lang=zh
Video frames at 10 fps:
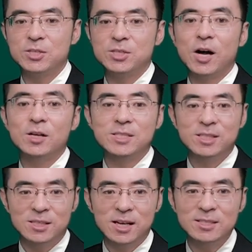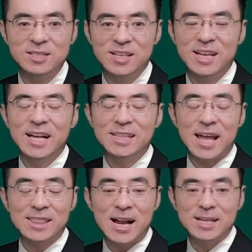营业执照进行登记，
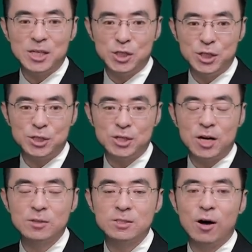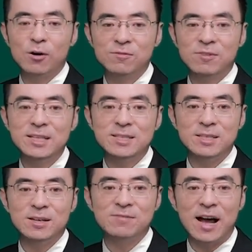但它领的营业执照叫非
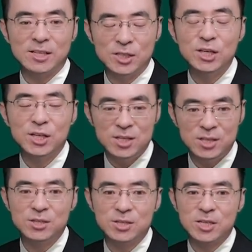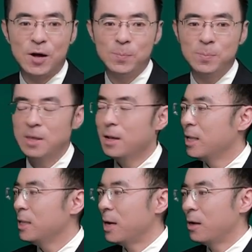企业法人营业执照。
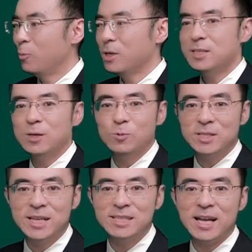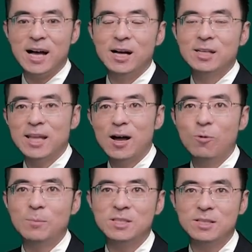另外，合伙企业如果欠钱啊，它
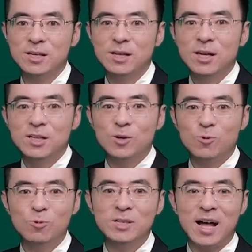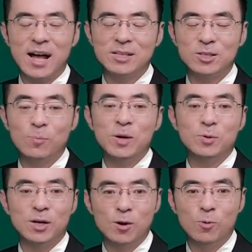要还不起。也哭着喊着找背
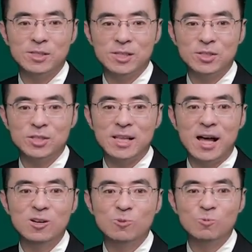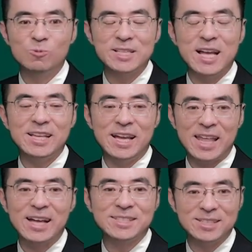后的合伙人承担无限
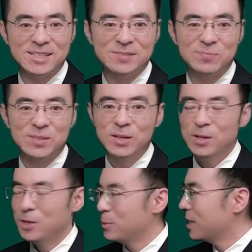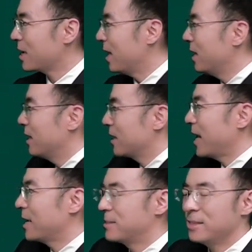连带责任，所以你看
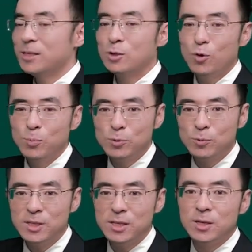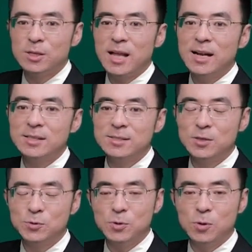他俩责任都不独立，他俩责
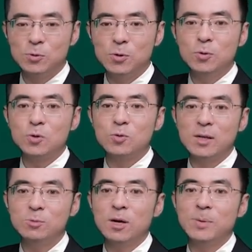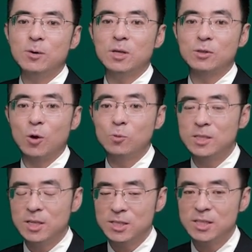任最后都会穿透到背后的投
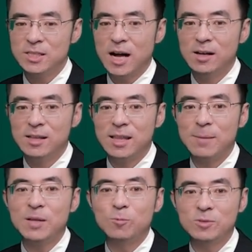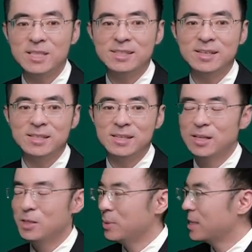资人身上来背无限责
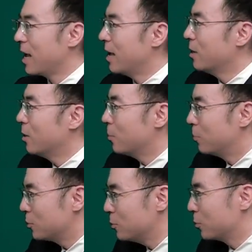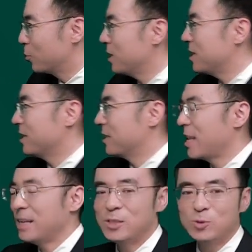任，所以你看不具有独立性，
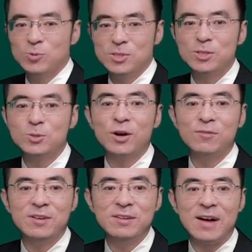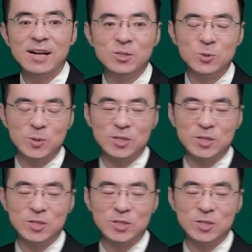但也是组织，就要非法人